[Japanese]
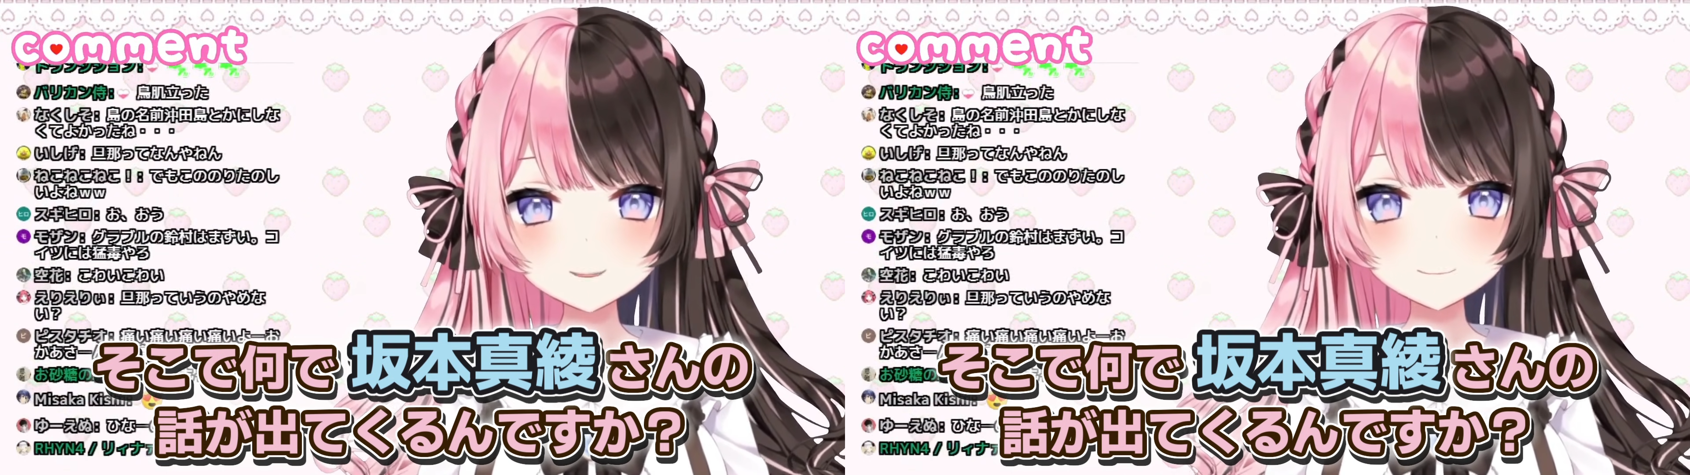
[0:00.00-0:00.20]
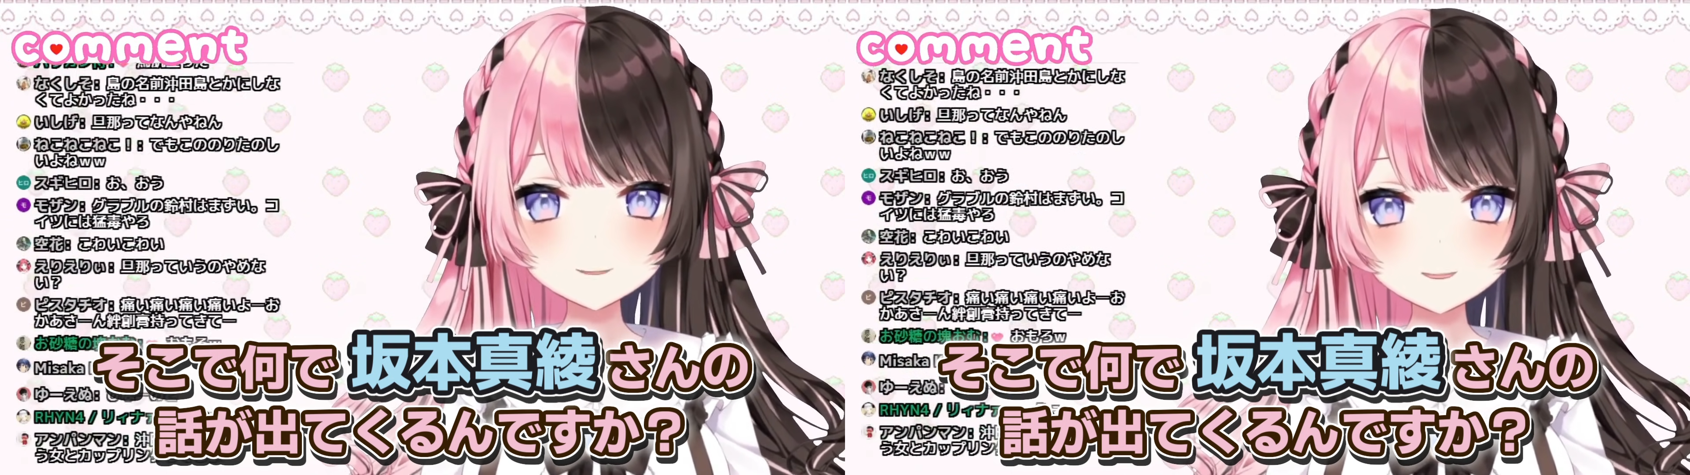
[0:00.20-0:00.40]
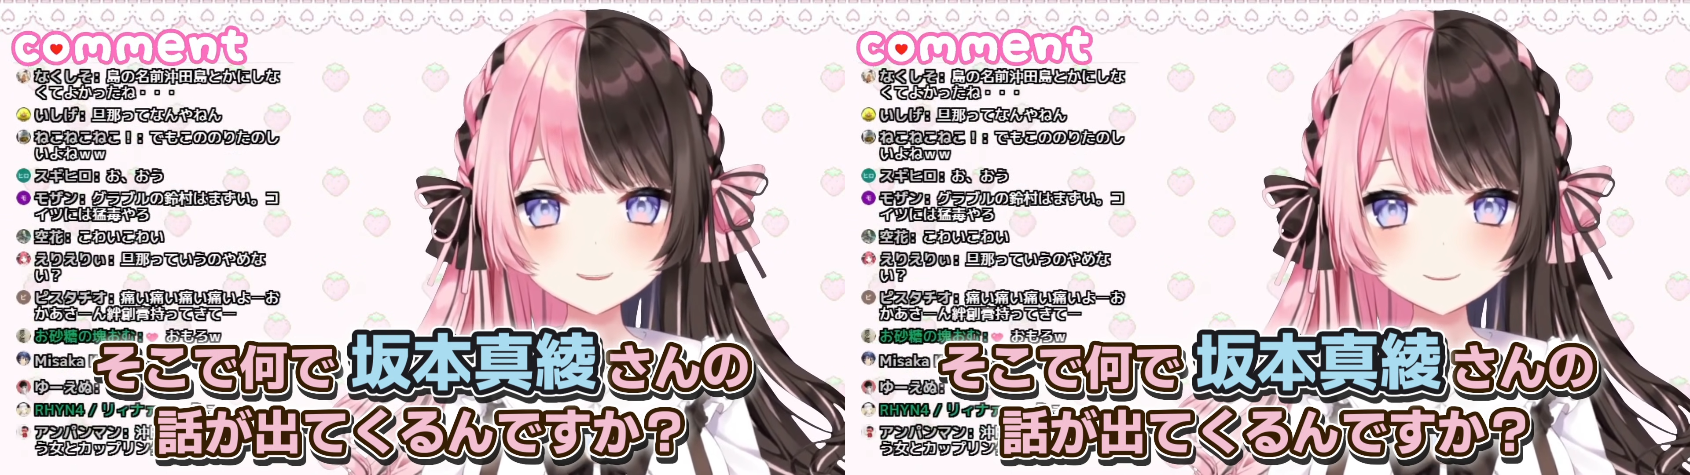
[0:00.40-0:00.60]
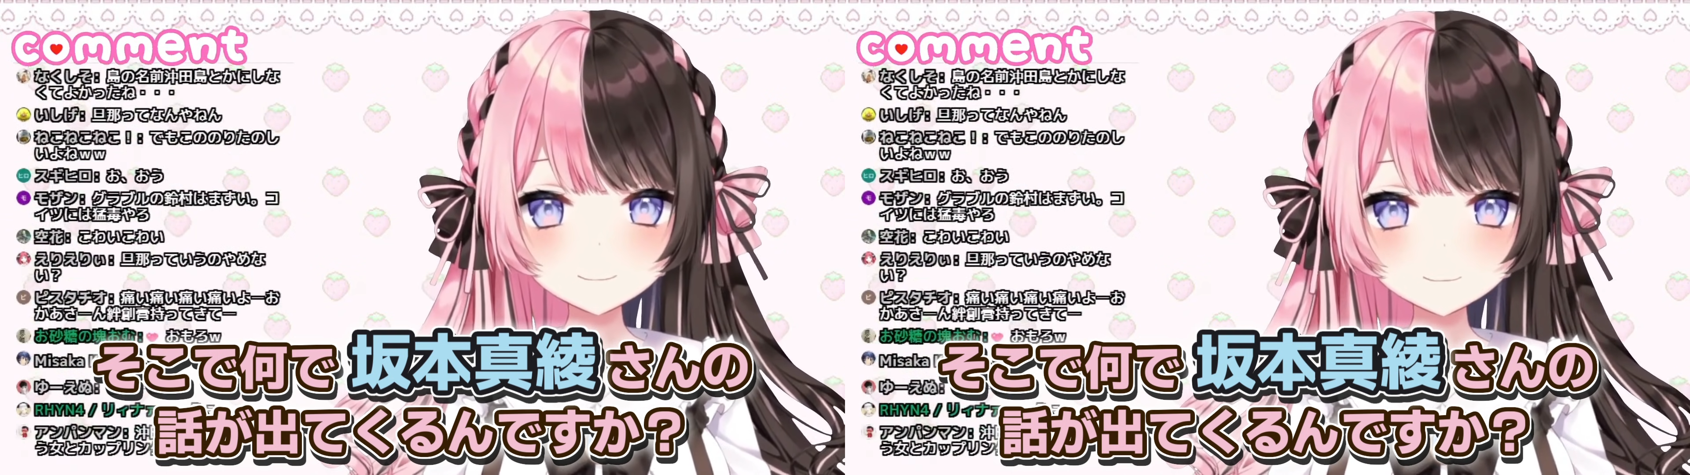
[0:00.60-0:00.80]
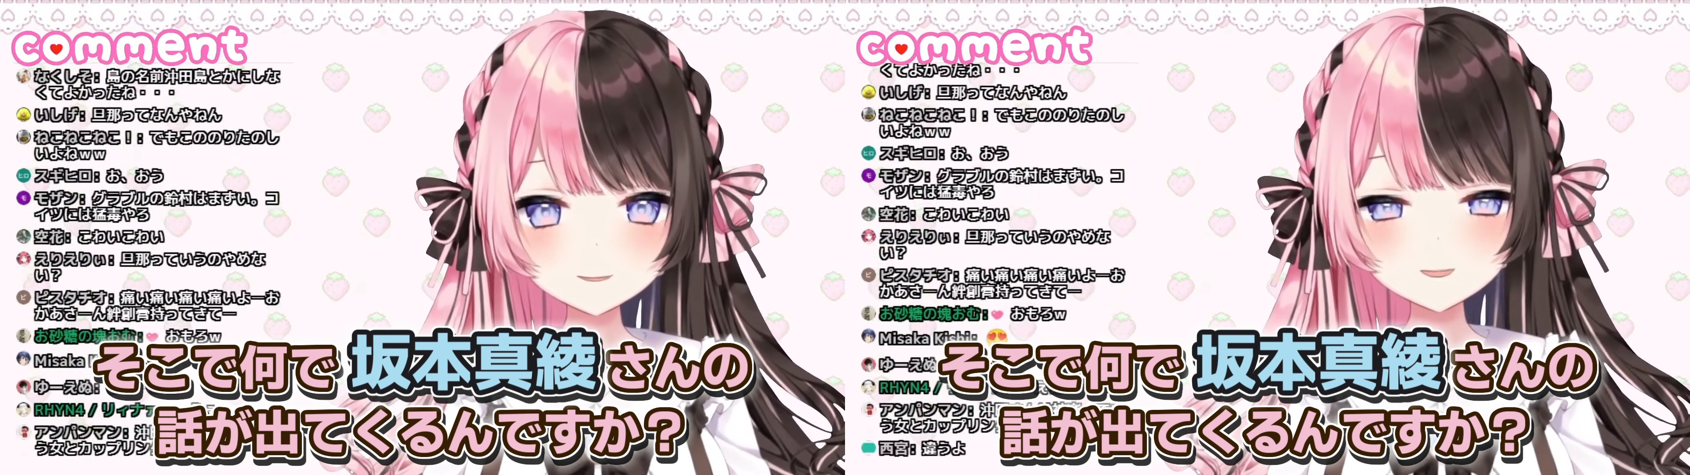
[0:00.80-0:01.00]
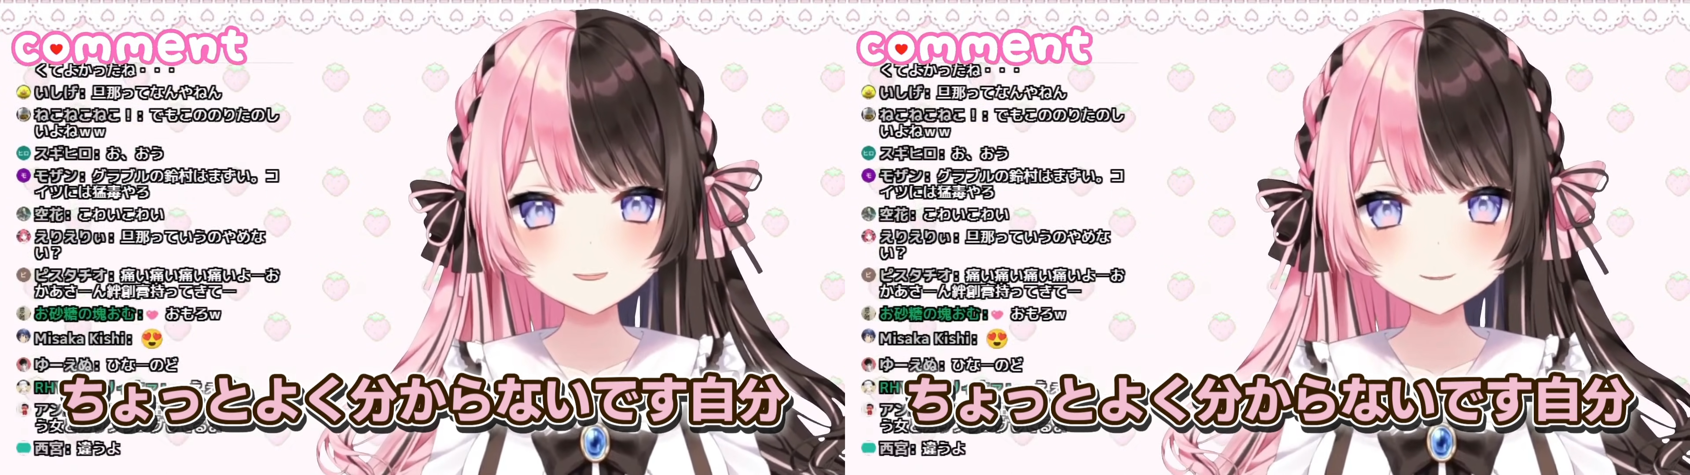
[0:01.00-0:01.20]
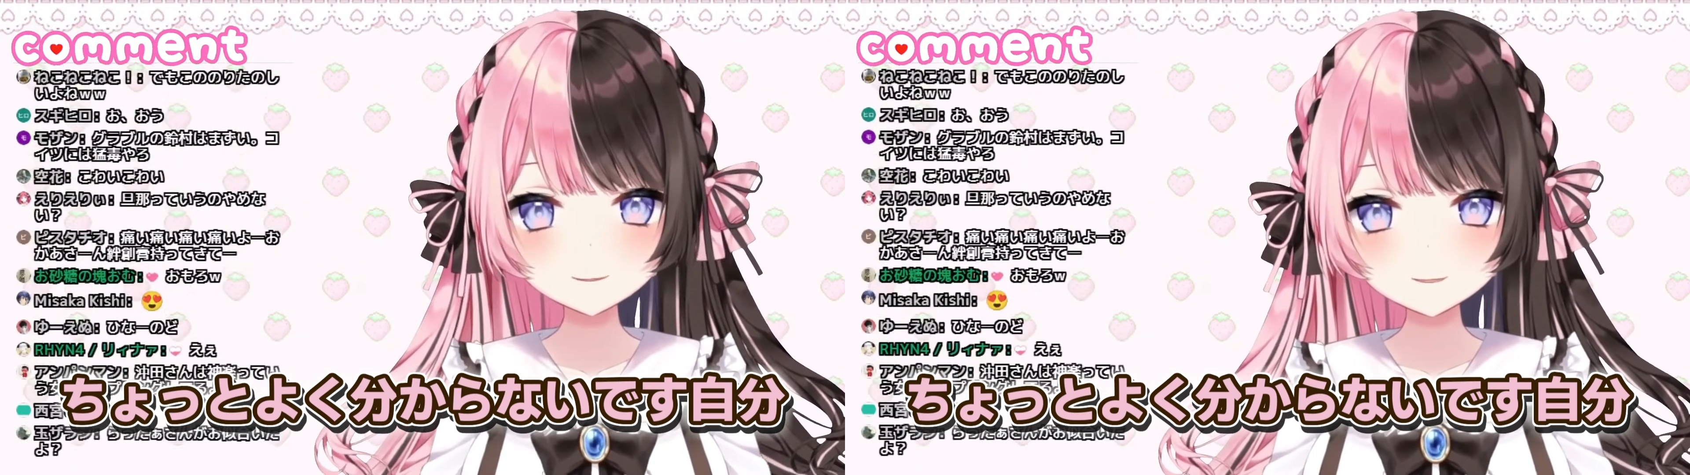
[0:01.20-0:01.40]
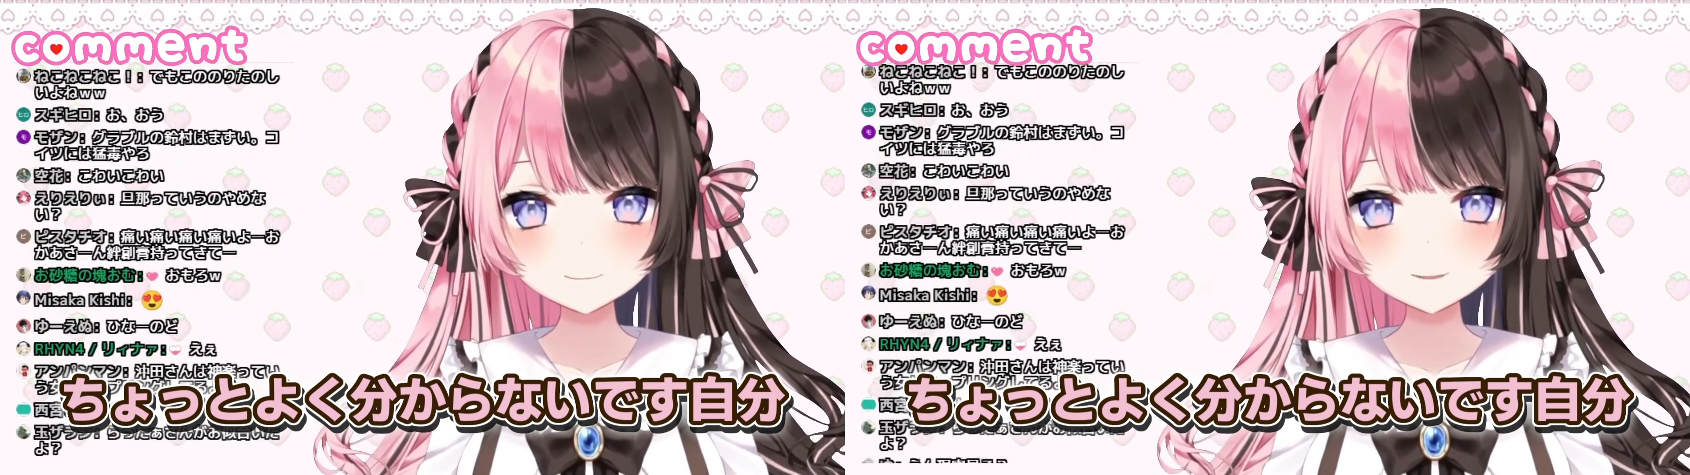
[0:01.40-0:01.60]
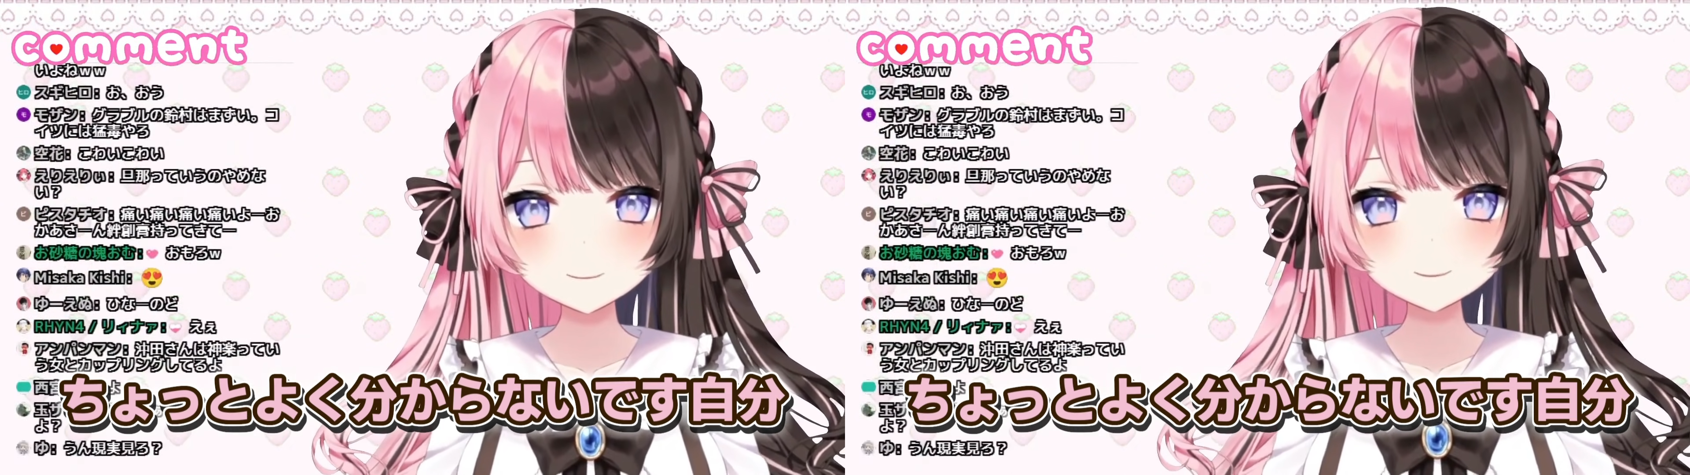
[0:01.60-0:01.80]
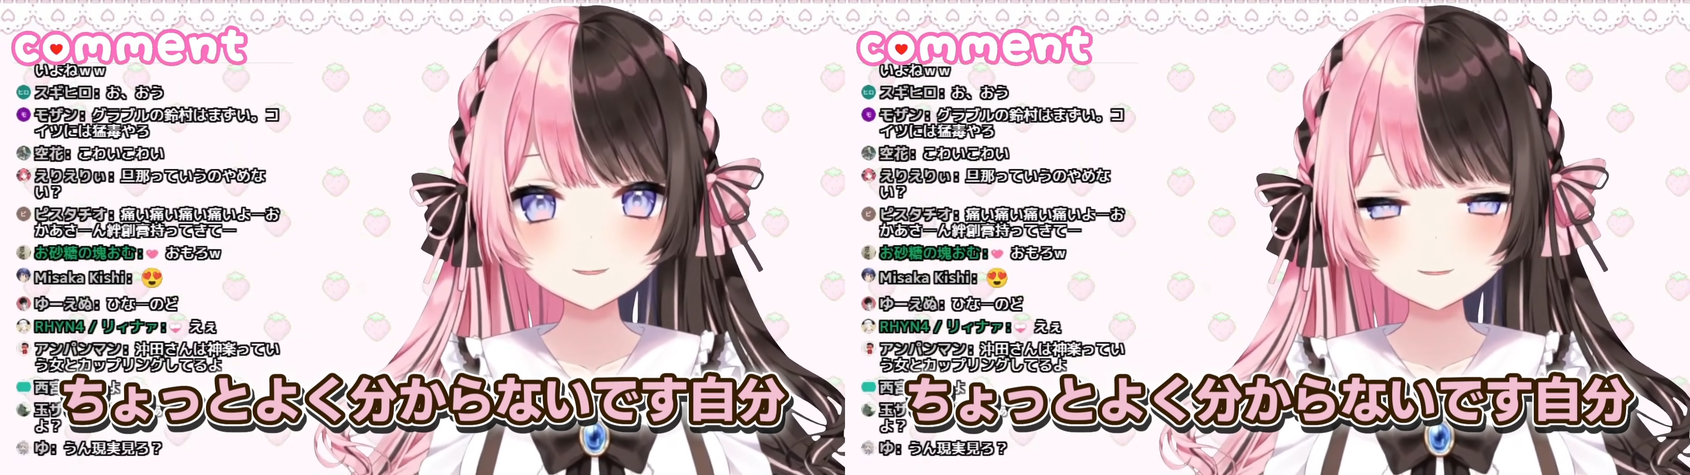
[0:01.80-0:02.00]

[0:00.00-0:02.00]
さんの話が出てくるんですかちょっとよくわかんないで